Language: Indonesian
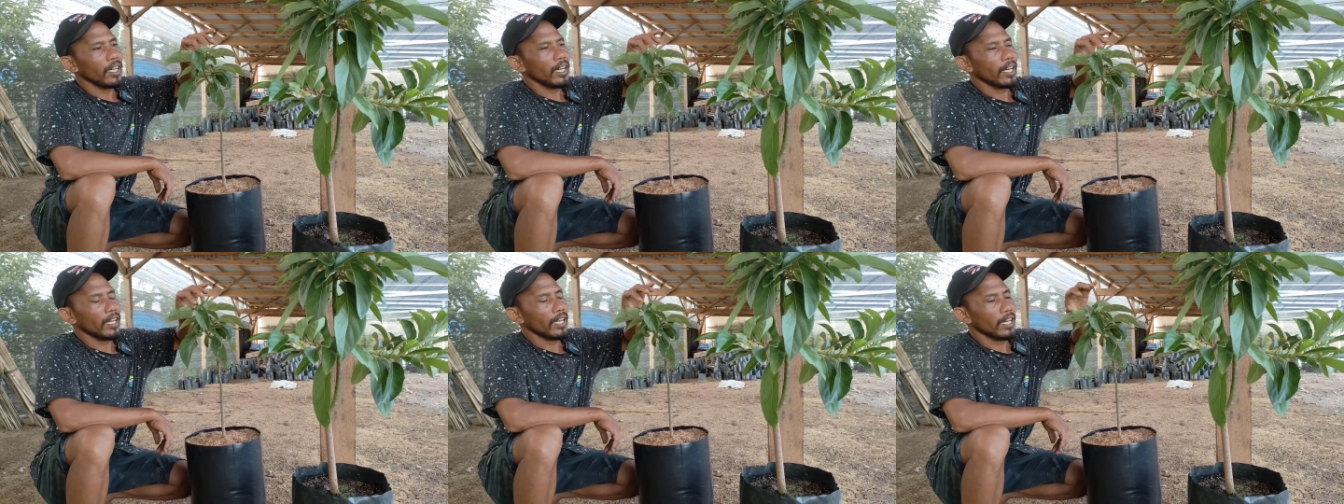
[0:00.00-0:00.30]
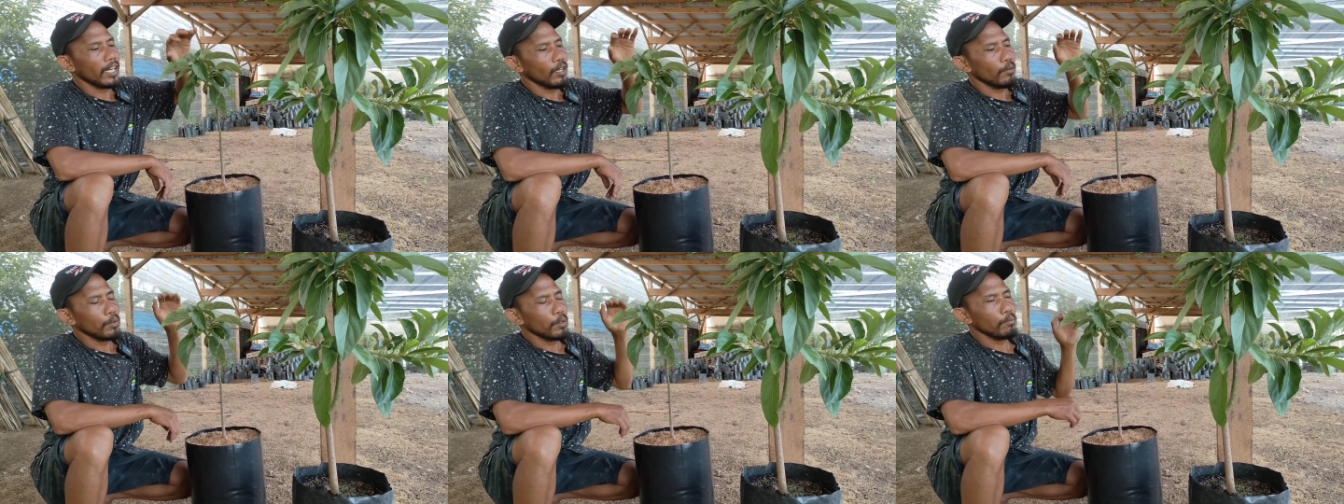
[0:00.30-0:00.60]

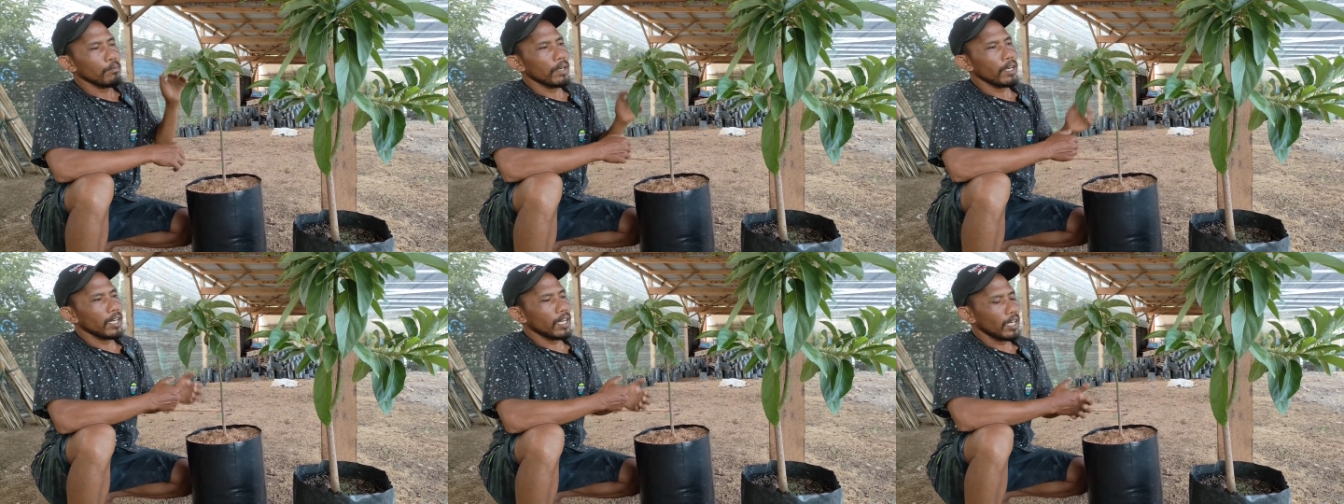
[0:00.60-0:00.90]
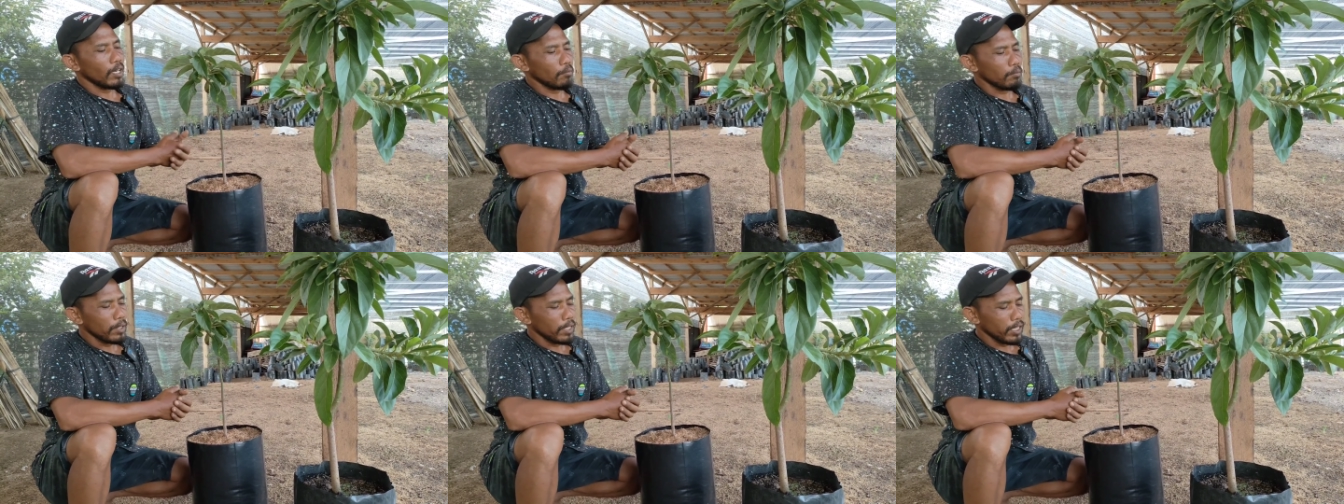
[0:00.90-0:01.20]
karena memang
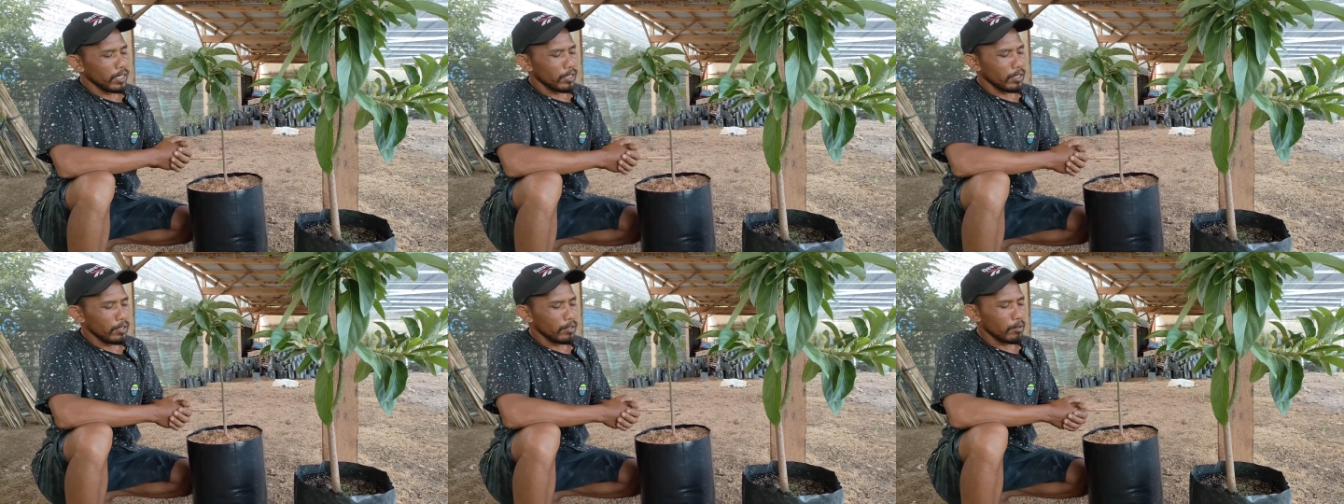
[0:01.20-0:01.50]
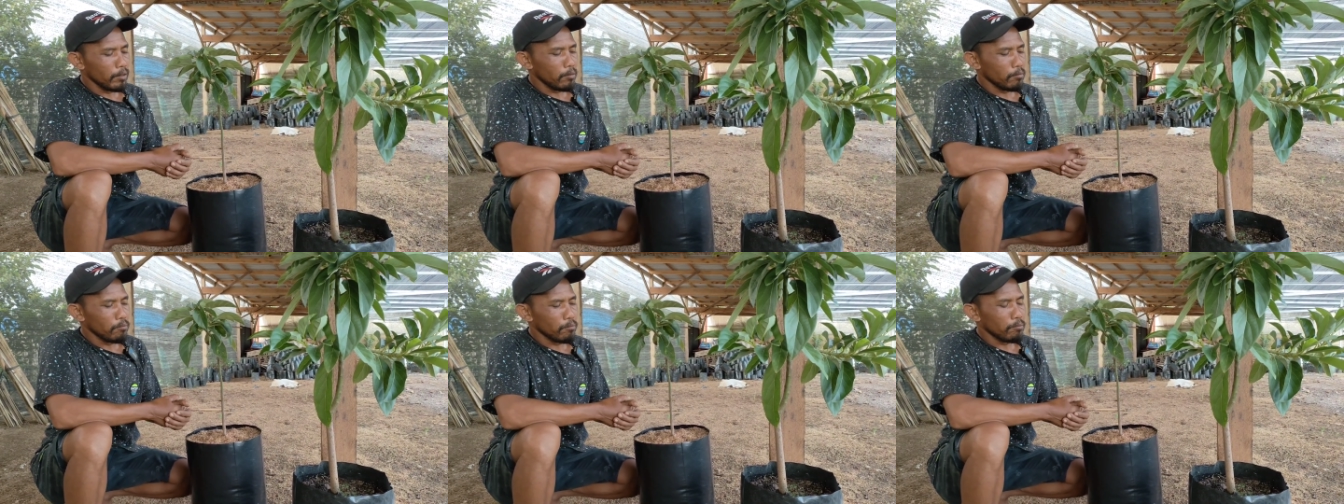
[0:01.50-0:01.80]
kami
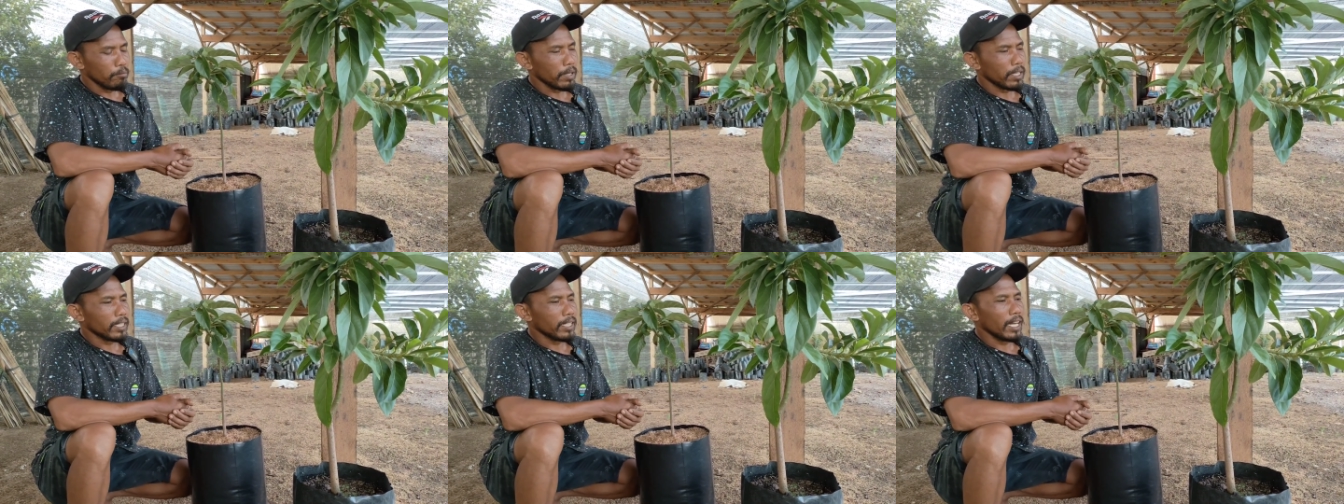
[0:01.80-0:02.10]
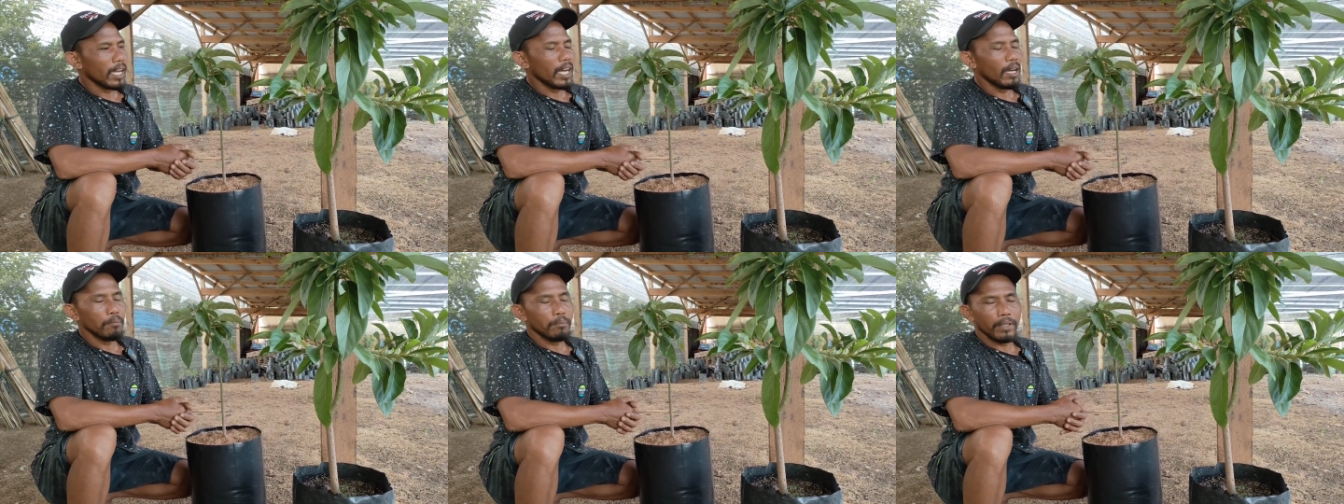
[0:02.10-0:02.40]

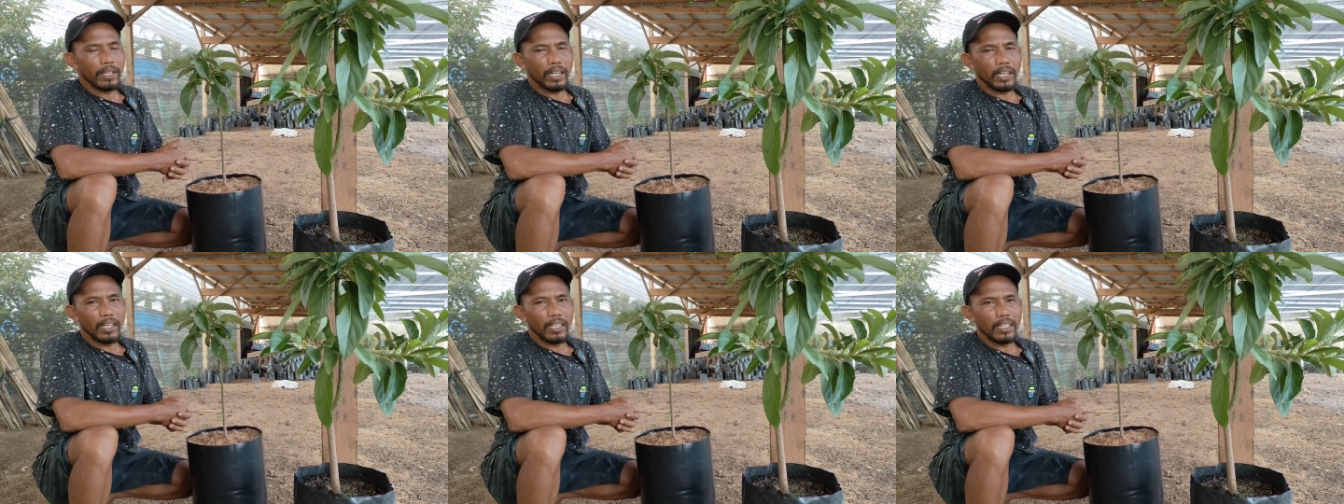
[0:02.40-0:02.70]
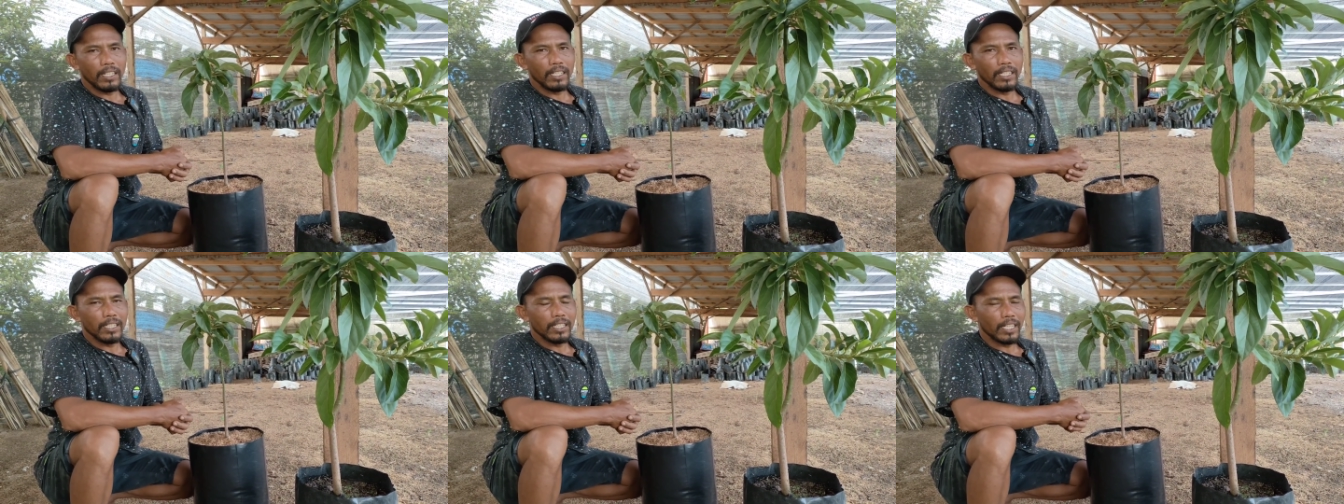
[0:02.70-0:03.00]
bertahap ya